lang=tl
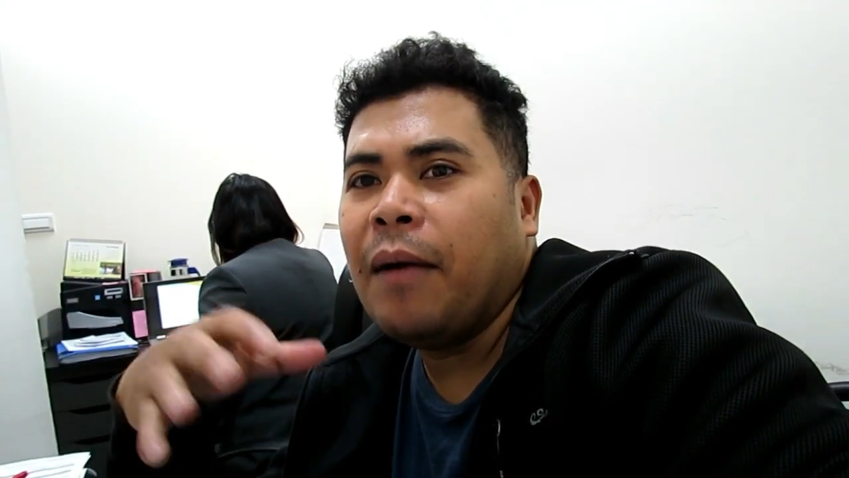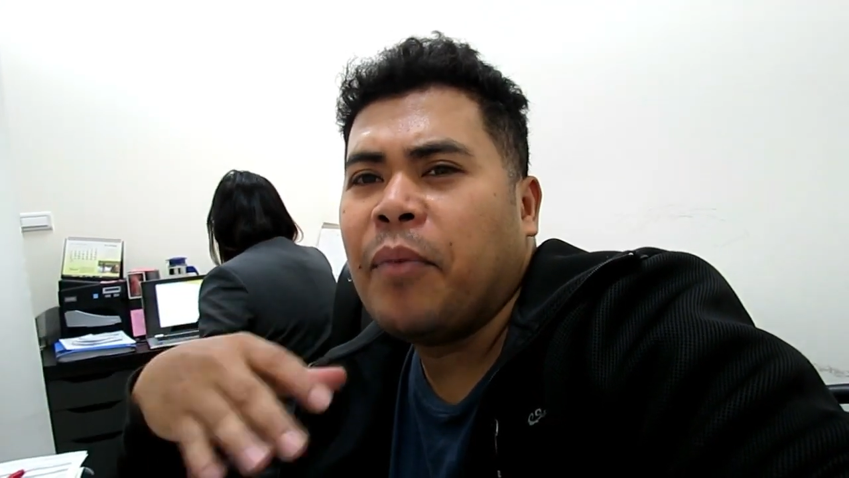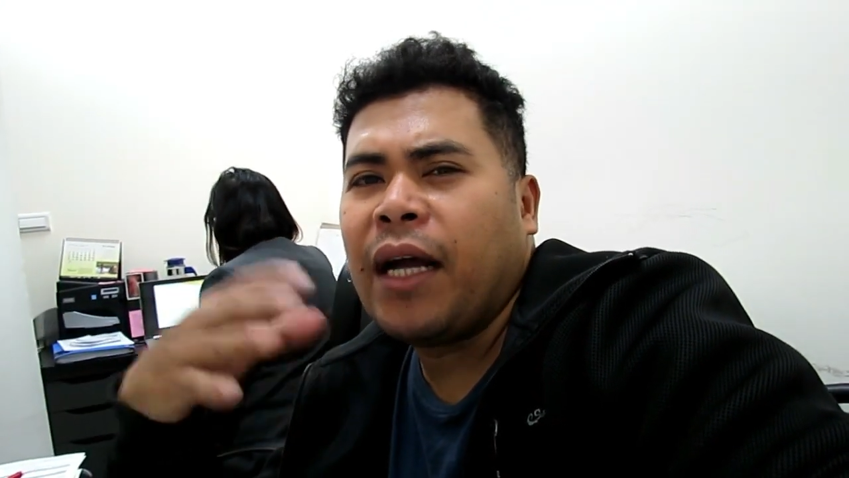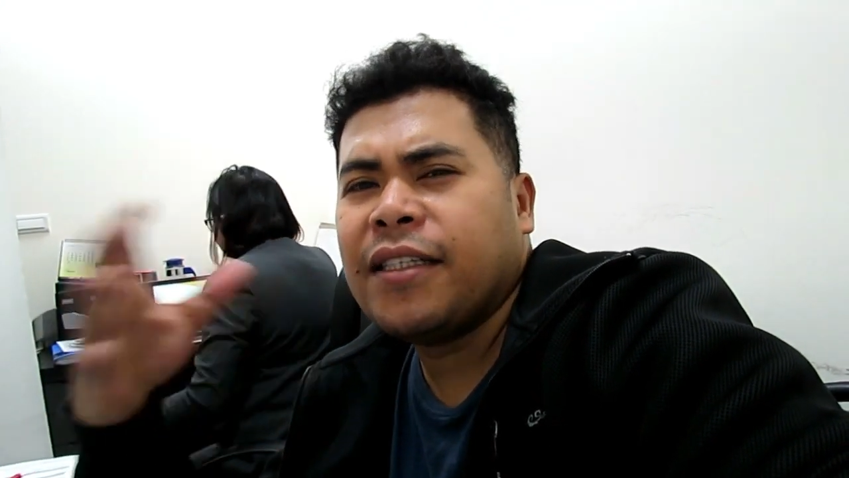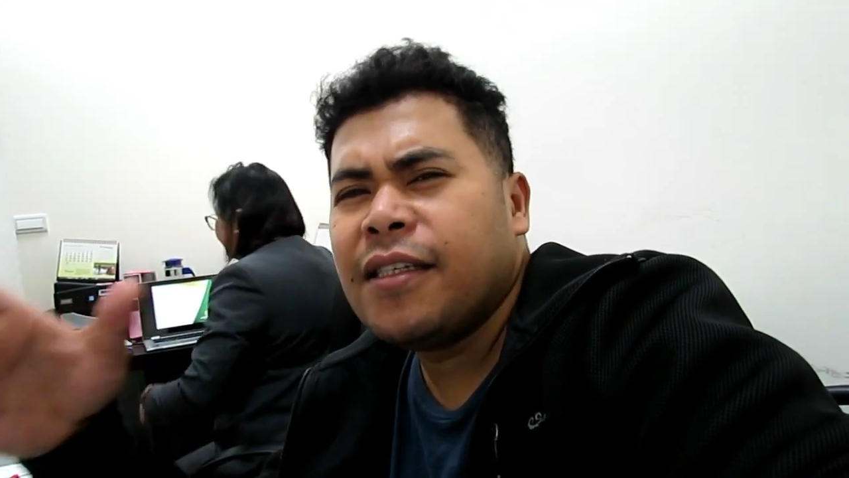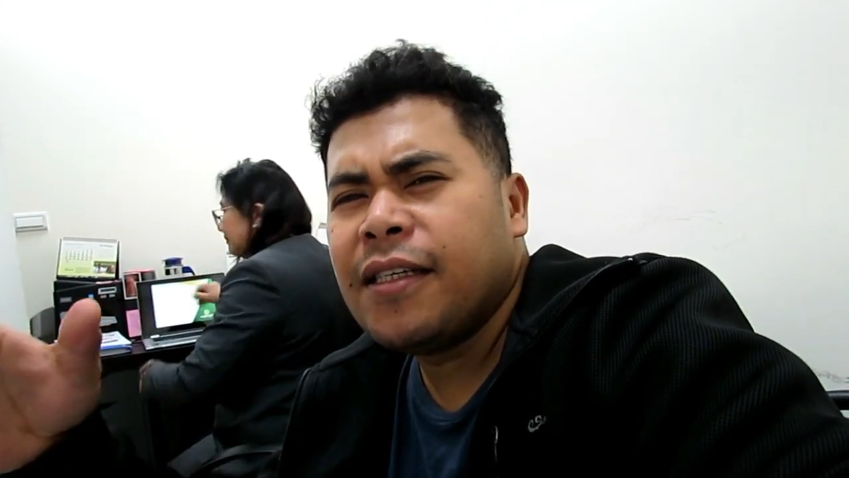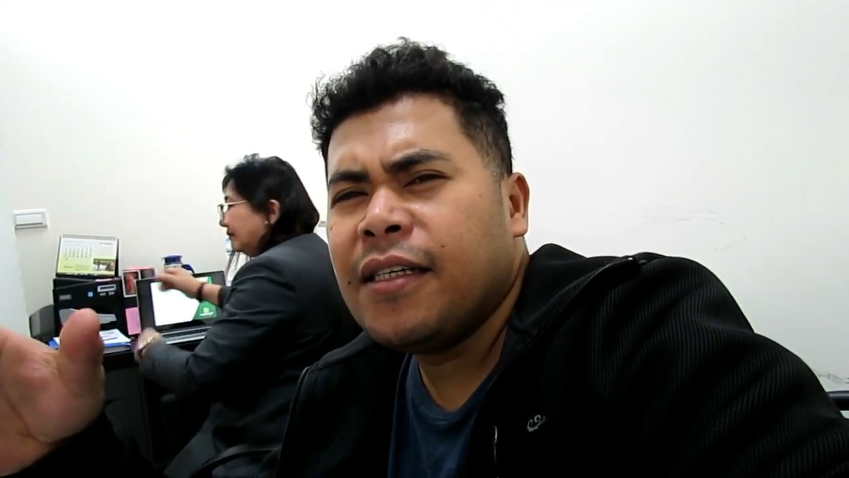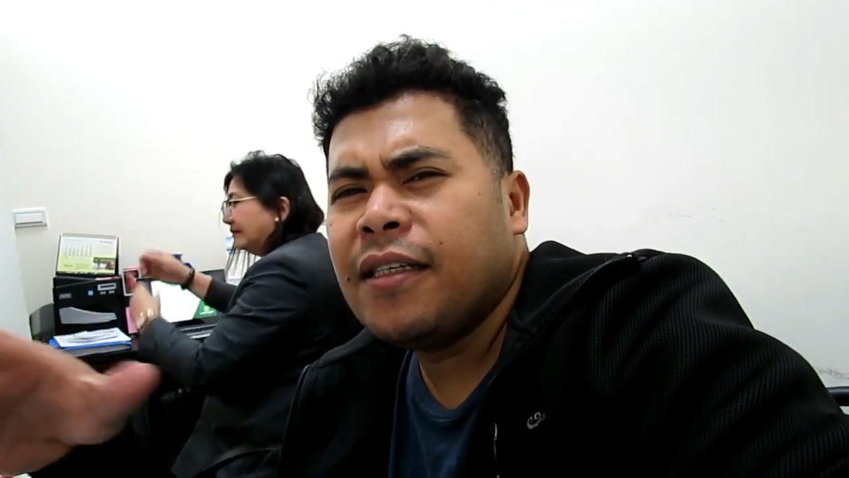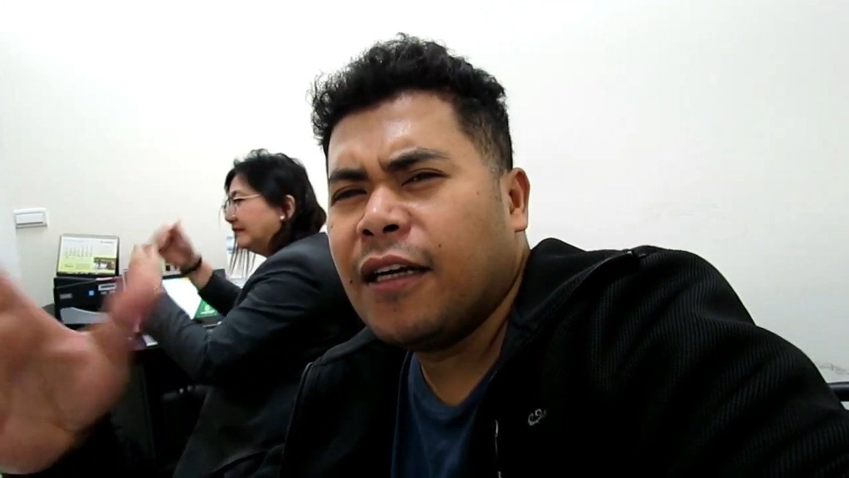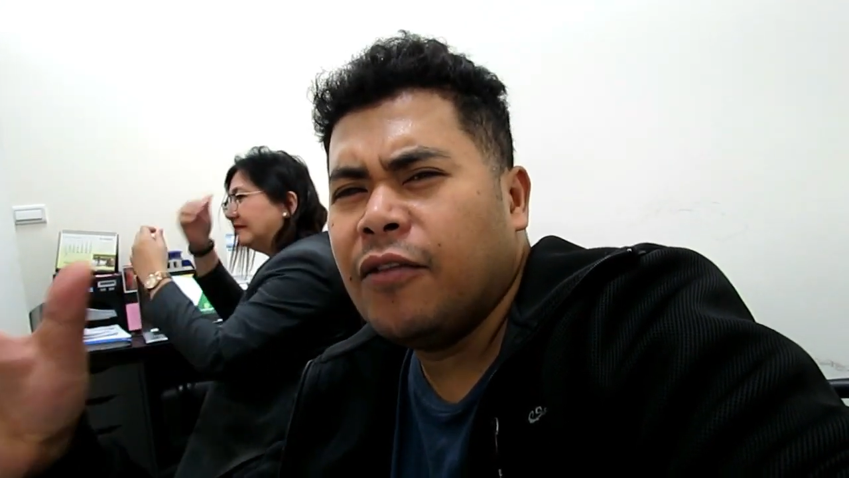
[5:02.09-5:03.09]
mga
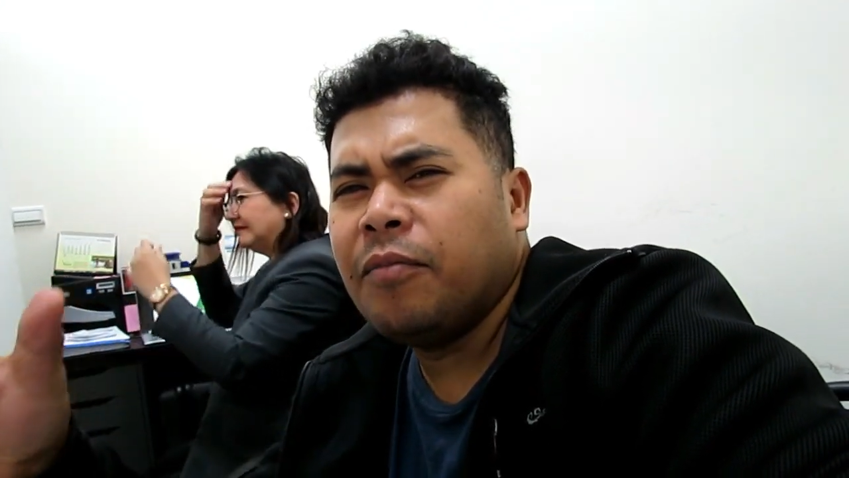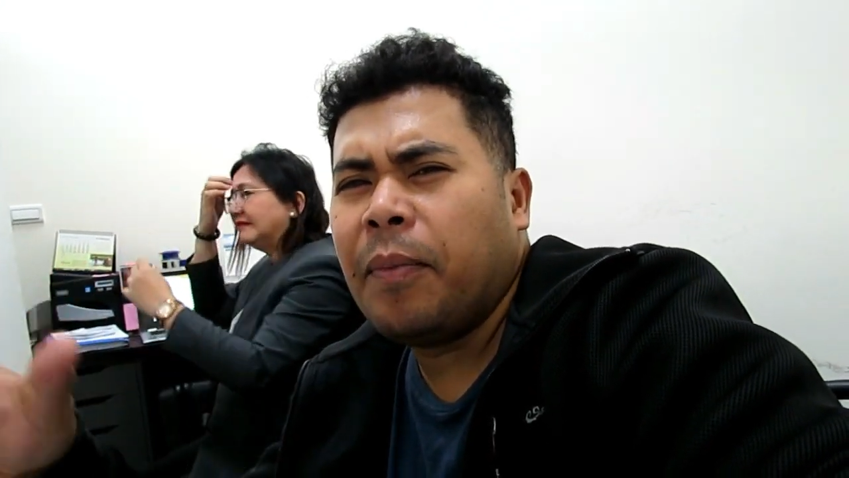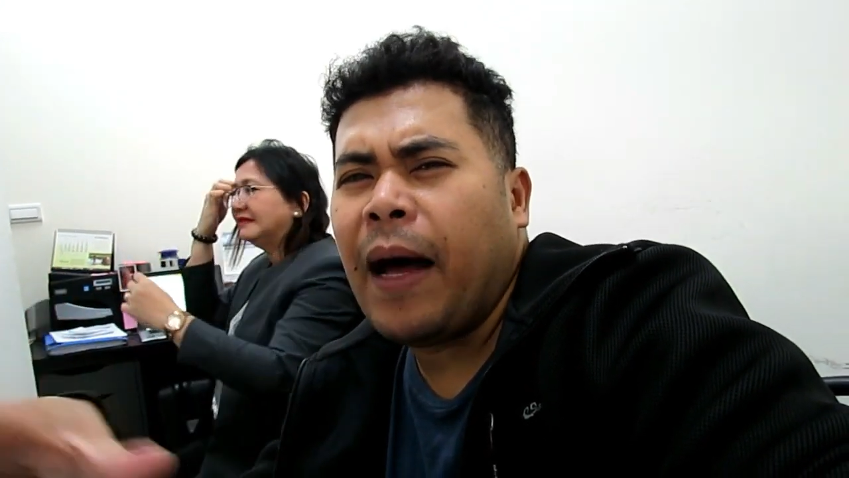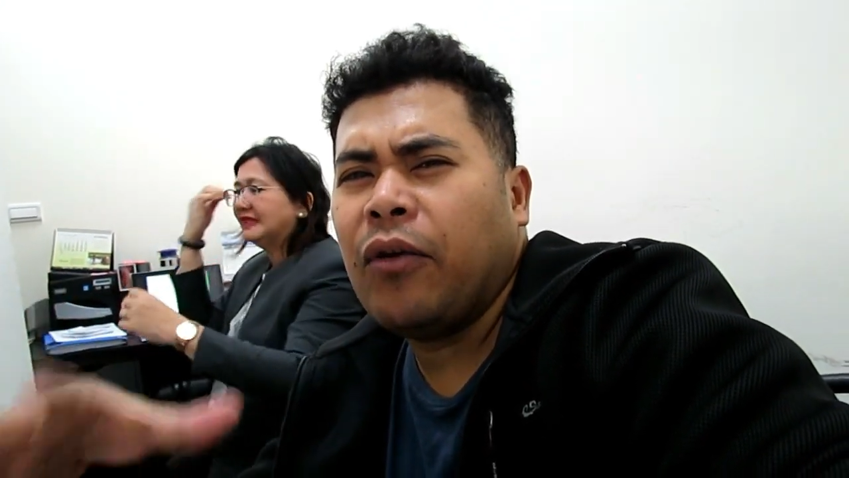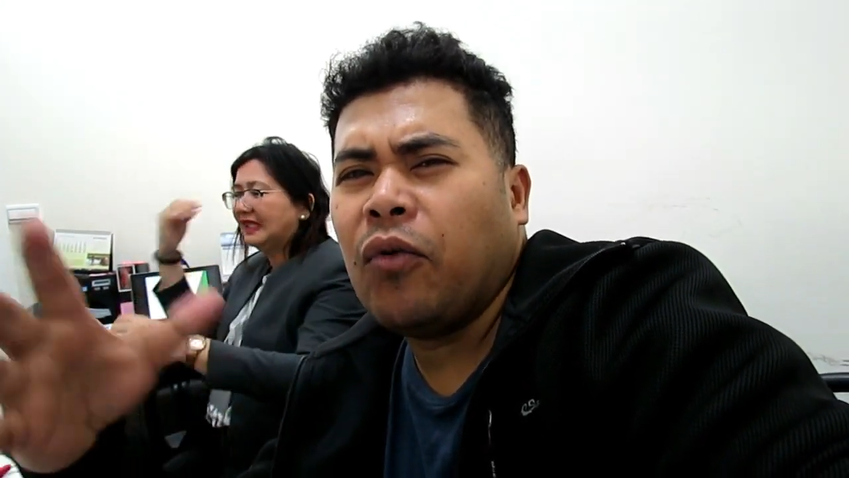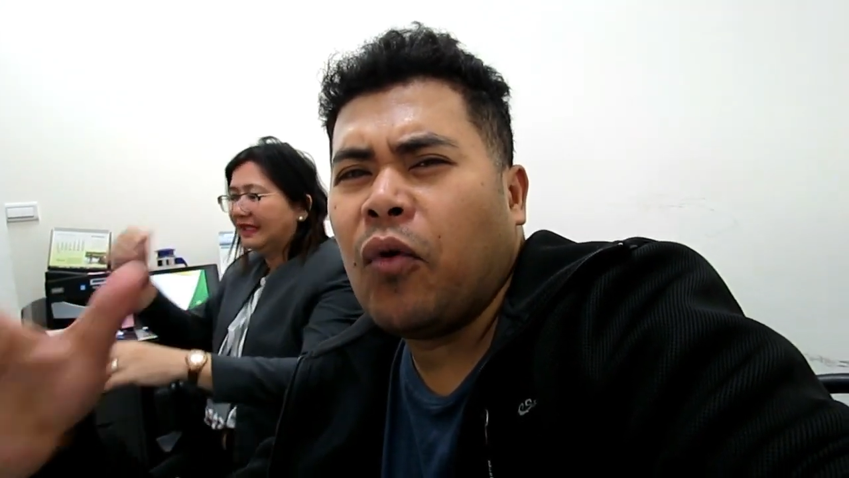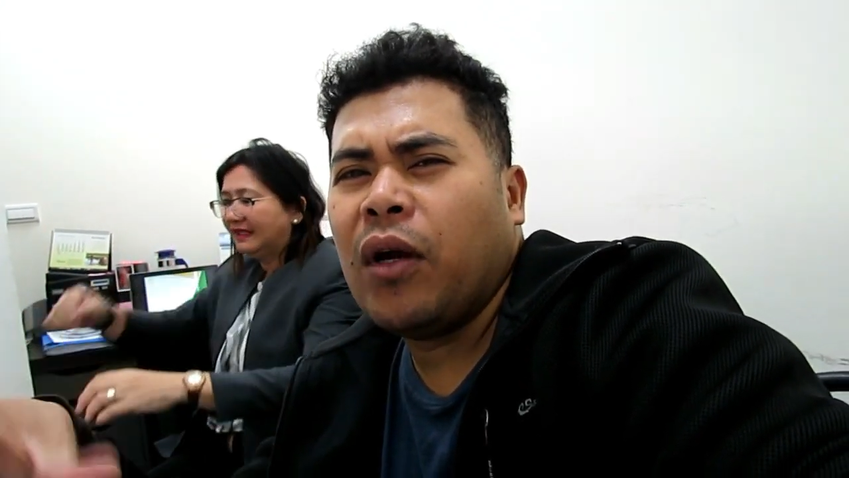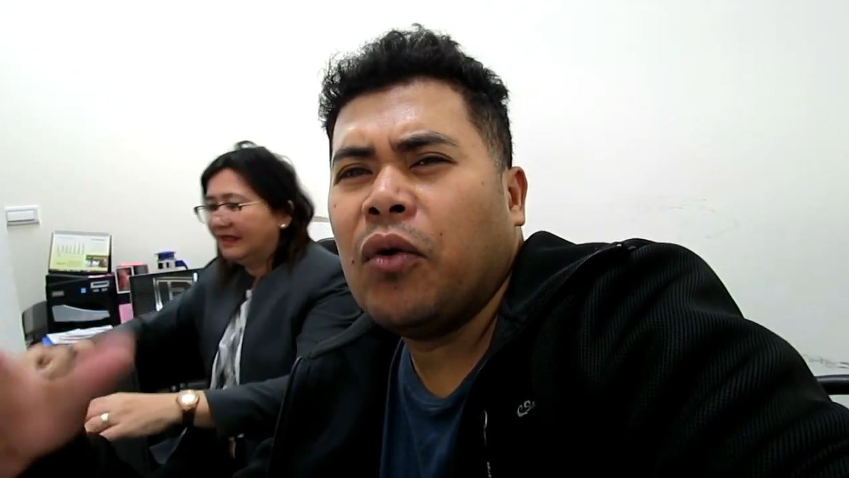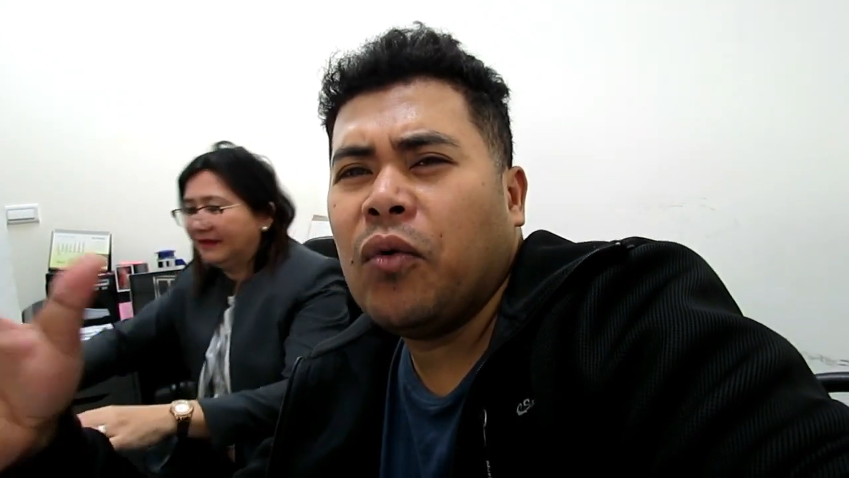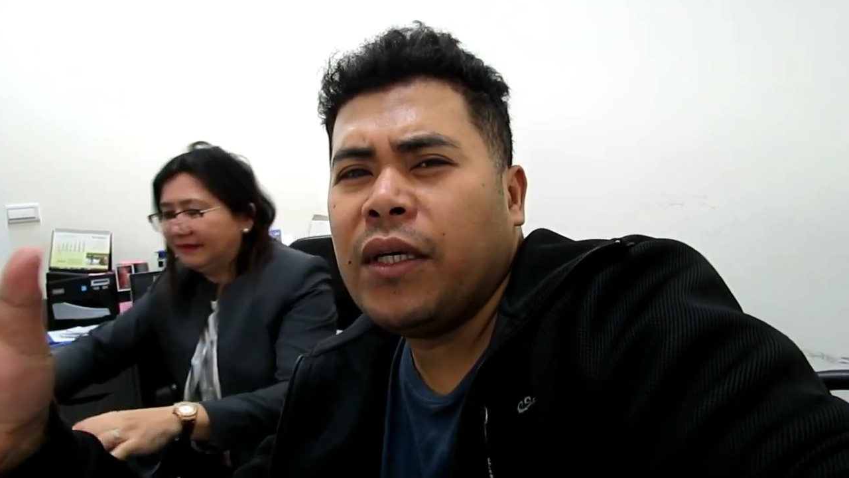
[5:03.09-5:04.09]
processing, ganun paano ko kuha ng